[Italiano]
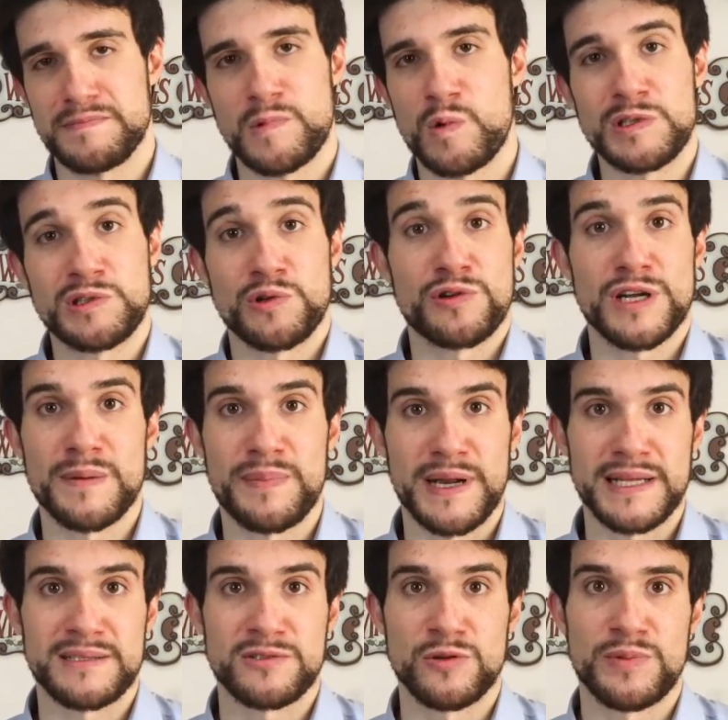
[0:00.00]
questo non ha
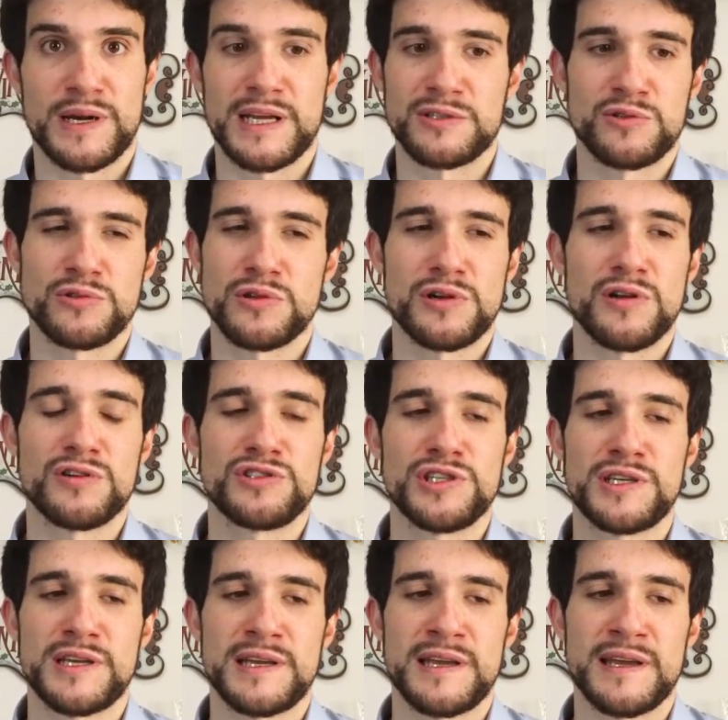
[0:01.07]
prezzo perché sono
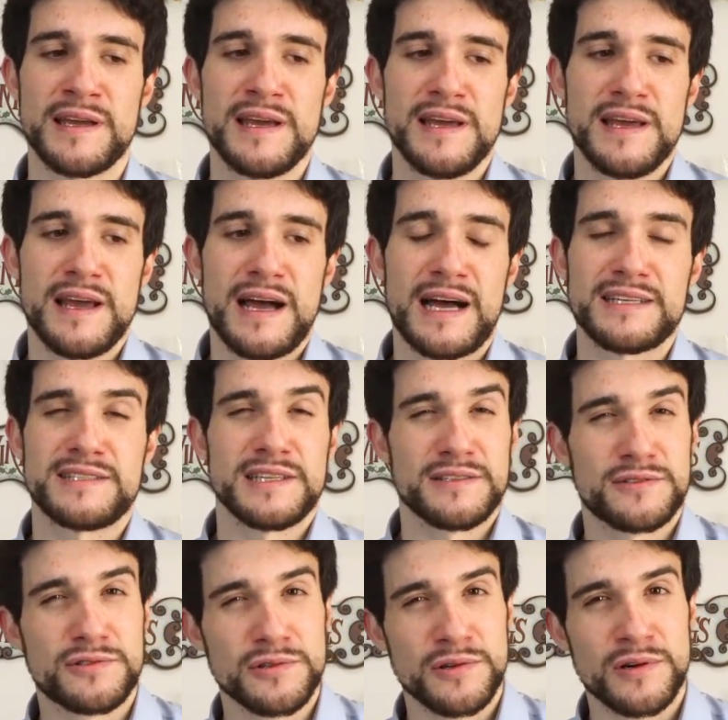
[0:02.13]
orologi che ha
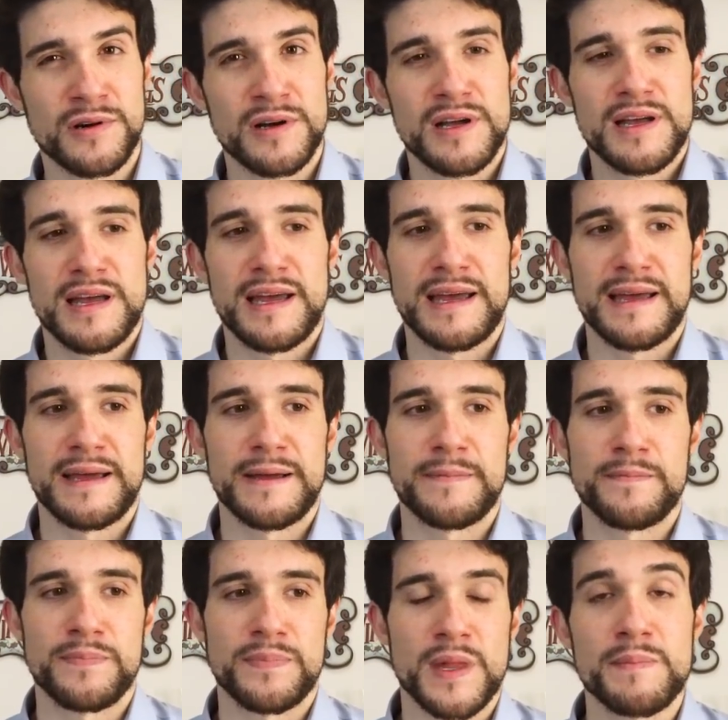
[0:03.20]
senso
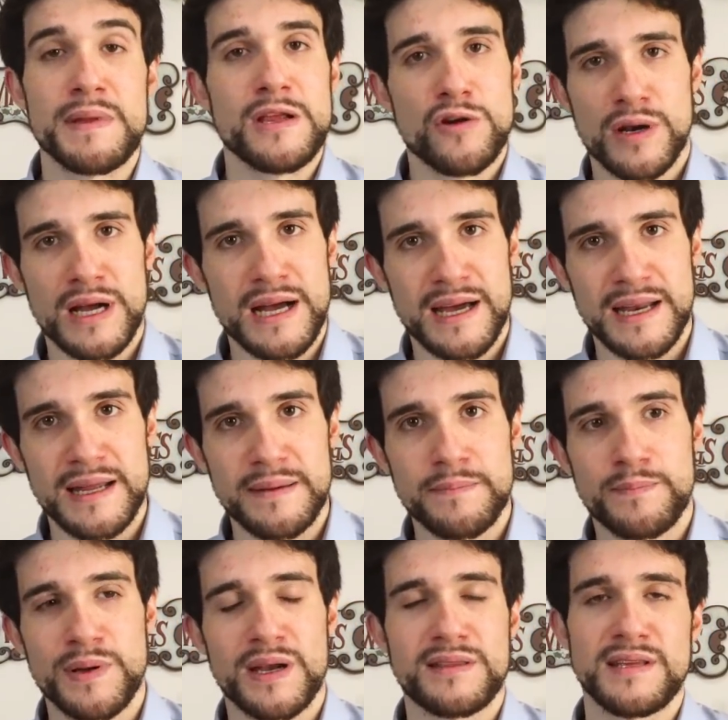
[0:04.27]
eh, migliorare
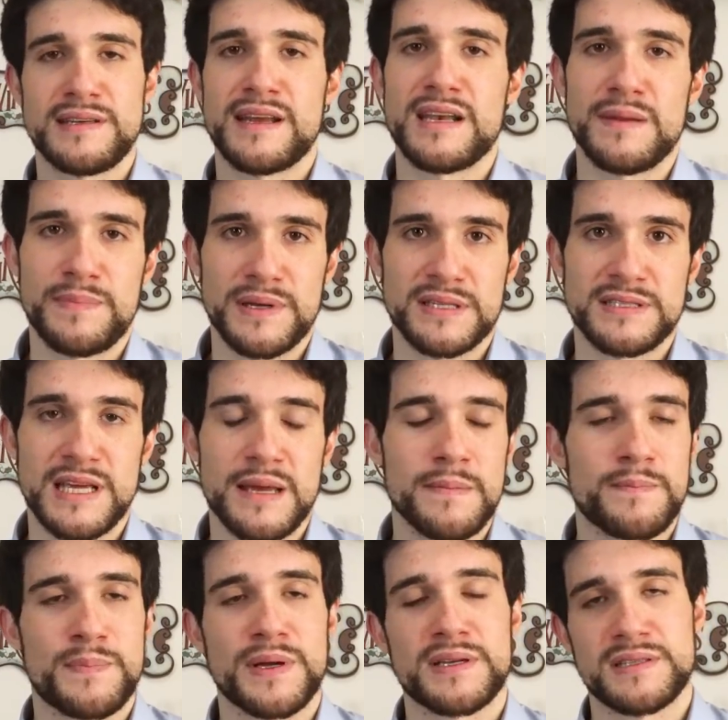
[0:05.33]
per tenerli per sé
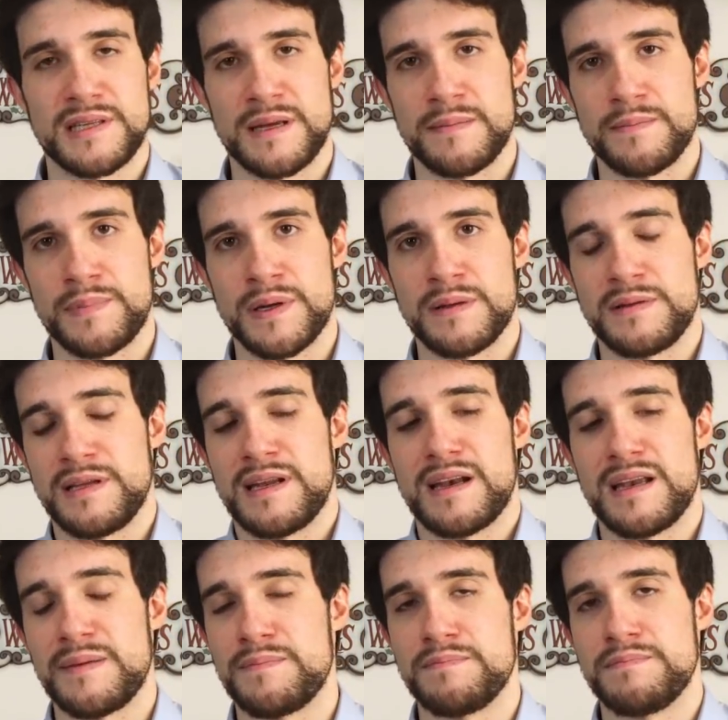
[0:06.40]
per sempre,
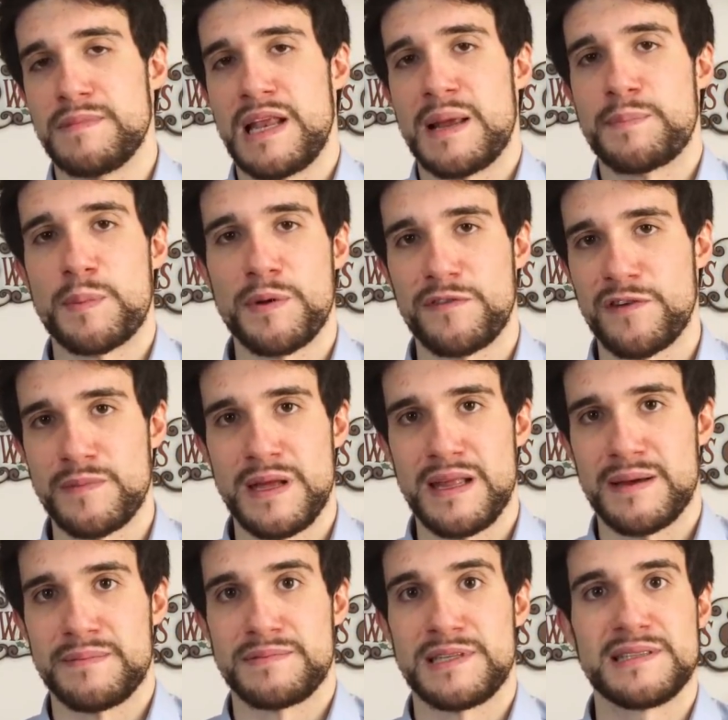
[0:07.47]
tenerli nella propria
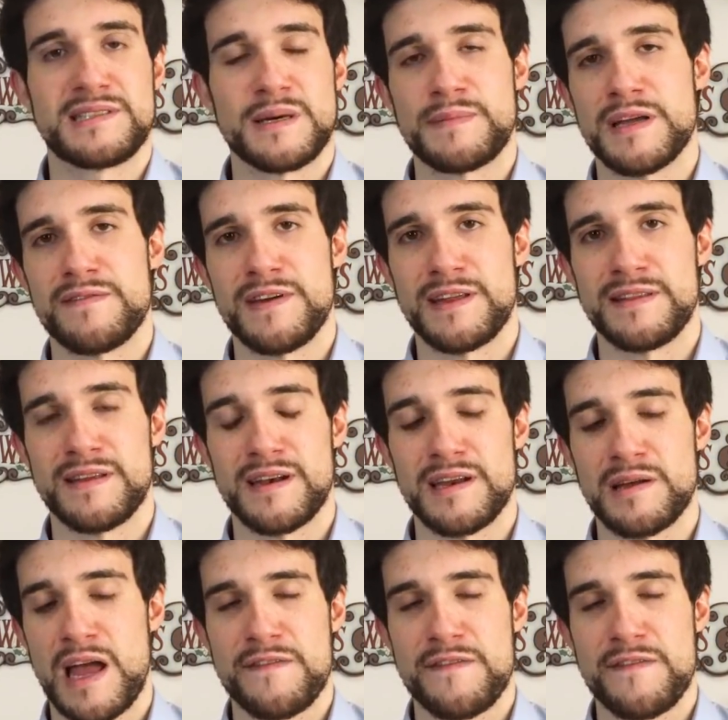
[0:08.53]
famiglia senza mai venderli.